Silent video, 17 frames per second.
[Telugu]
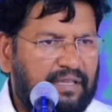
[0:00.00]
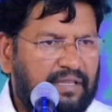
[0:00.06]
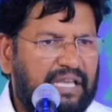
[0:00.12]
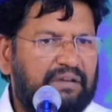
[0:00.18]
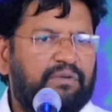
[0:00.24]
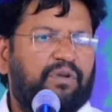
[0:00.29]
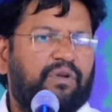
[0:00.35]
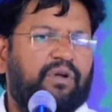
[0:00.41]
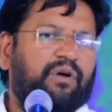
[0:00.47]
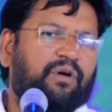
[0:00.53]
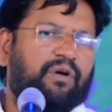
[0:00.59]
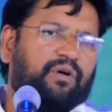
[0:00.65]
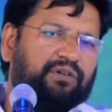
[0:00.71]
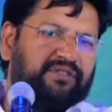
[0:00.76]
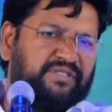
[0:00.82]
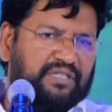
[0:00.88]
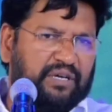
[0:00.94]
ఎవరో
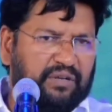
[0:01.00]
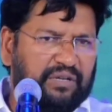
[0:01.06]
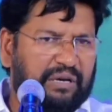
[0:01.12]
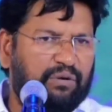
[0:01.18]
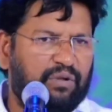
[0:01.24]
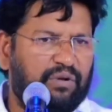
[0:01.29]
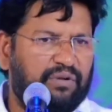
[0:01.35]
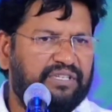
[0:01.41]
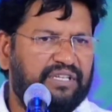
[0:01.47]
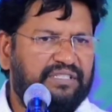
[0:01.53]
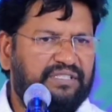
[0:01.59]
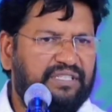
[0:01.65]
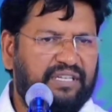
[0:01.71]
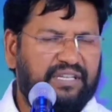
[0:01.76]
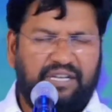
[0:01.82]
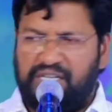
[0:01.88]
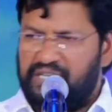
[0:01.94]
వస్తారు ఎవరో
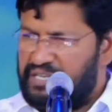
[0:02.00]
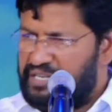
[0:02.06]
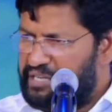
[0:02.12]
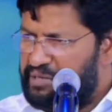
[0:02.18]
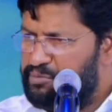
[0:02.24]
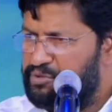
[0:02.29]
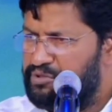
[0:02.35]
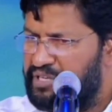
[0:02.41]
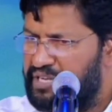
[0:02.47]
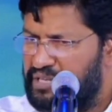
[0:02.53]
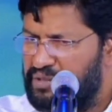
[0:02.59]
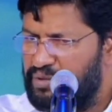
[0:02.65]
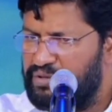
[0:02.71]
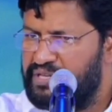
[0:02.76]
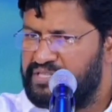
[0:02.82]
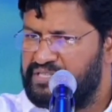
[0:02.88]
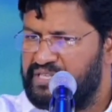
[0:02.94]
చేస్తారంటే నీ ముందుకు
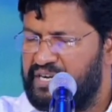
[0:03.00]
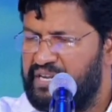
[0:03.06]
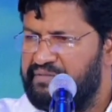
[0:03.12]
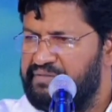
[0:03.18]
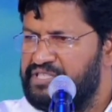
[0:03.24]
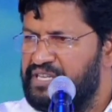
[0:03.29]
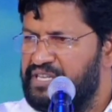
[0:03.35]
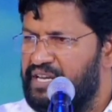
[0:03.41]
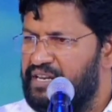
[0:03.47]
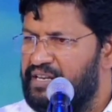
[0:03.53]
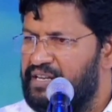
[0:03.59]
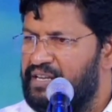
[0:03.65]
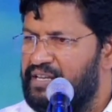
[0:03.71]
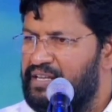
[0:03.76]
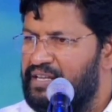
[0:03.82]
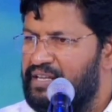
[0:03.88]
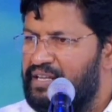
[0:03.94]
ఎందుకు తెచ్చాడు ఆ విషయాలని
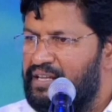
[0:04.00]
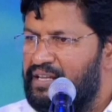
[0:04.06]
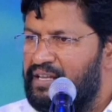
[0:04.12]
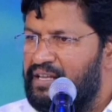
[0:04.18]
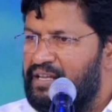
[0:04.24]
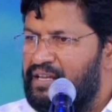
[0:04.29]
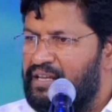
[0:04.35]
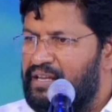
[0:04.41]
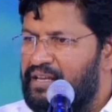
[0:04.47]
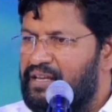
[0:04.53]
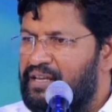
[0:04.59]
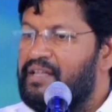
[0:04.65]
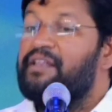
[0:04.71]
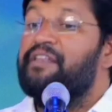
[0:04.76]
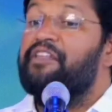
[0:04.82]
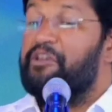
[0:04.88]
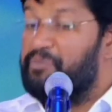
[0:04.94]

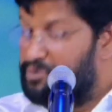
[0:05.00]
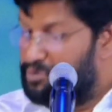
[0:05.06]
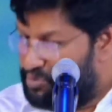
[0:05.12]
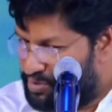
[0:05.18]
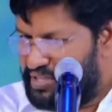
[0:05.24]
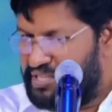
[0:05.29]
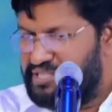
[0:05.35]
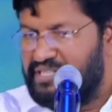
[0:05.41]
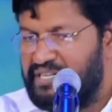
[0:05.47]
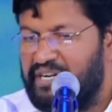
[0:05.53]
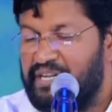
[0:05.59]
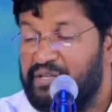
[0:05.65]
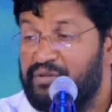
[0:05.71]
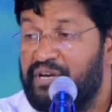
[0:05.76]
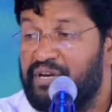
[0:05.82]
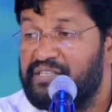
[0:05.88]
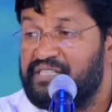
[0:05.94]
నీ ముందుకు తెచ్చాడు
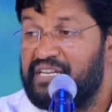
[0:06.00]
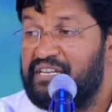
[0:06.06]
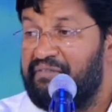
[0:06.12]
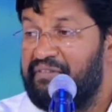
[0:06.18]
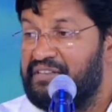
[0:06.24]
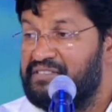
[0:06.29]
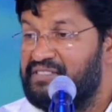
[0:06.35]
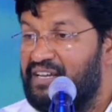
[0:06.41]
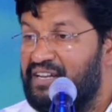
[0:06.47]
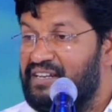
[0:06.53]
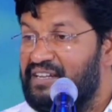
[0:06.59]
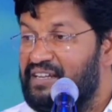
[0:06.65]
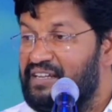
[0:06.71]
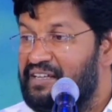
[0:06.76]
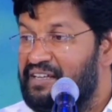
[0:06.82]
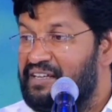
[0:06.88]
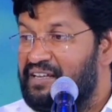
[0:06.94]
ఎందుకు ఆ సన్నివేశాలని
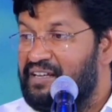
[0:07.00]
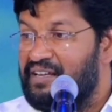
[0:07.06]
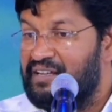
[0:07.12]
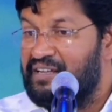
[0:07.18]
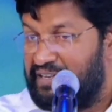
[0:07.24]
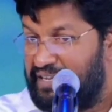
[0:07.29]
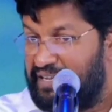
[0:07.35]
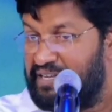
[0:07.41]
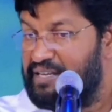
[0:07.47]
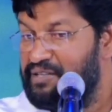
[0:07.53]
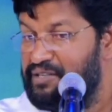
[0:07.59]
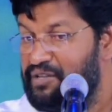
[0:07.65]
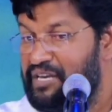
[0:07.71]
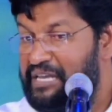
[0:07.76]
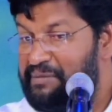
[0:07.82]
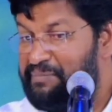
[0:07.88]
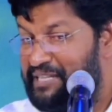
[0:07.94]

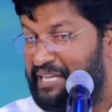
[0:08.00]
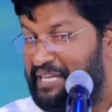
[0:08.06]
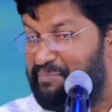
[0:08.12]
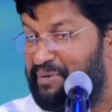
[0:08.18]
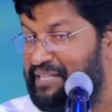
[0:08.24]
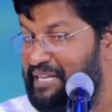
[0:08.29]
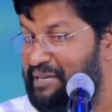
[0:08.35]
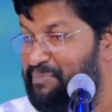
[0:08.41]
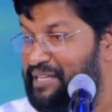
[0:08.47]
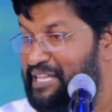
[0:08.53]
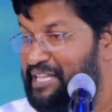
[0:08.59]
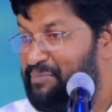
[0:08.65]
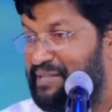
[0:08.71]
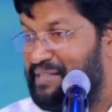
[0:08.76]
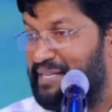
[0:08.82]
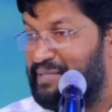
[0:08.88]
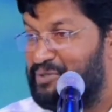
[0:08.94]
నీకెందుకు అవి పదే పదే పదే
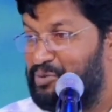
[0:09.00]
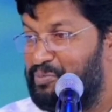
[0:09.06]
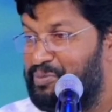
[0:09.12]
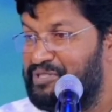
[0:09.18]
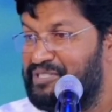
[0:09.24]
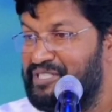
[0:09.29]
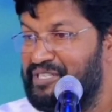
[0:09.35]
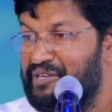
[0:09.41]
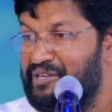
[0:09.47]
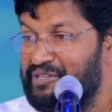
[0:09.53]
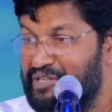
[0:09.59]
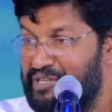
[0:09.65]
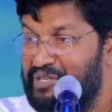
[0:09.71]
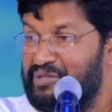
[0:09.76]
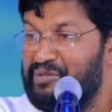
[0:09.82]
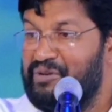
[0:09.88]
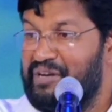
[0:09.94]
పదే చూపిస్తున్నాడు
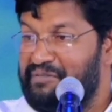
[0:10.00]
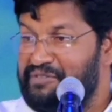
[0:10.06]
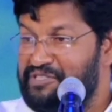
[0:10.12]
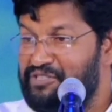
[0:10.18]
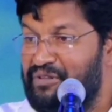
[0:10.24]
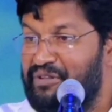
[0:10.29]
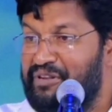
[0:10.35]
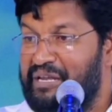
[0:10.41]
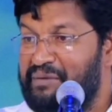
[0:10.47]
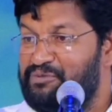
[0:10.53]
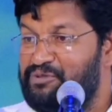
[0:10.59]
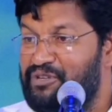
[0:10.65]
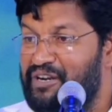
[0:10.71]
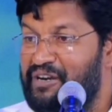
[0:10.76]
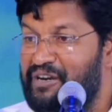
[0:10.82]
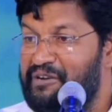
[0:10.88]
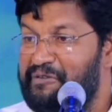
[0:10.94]
నిన్నెందుకు ఆ విషయంలో
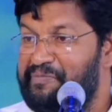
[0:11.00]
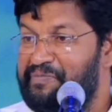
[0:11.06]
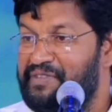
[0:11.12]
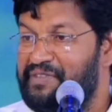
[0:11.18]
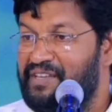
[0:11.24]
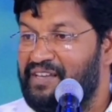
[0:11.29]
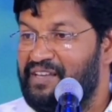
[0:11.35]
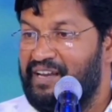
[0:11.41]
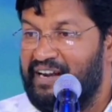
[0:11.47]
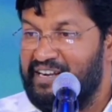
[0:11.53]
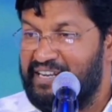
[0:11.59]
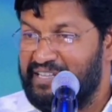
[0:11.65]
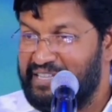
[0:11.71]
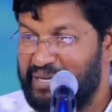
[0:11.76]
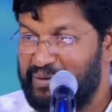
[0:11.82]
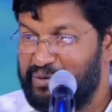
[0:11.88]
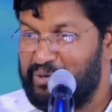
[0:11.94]
రేపుతున్నాడు
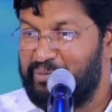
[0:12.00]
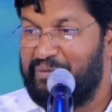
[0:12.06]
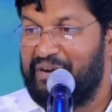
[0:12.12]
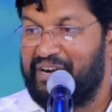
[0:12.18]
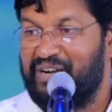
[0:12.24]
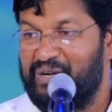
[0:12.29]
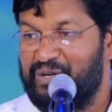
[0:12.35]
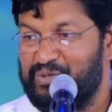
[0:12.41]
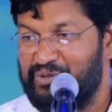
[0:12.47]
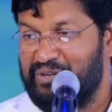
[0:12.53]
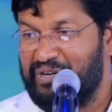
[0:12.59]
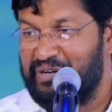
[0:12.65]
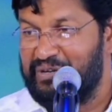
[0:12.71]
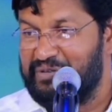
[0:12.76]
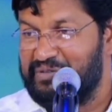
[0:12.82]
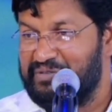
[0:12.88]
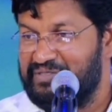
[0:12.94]
అంటే దేవుడు
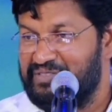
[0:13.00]
మాట్లాడుతున్నాడు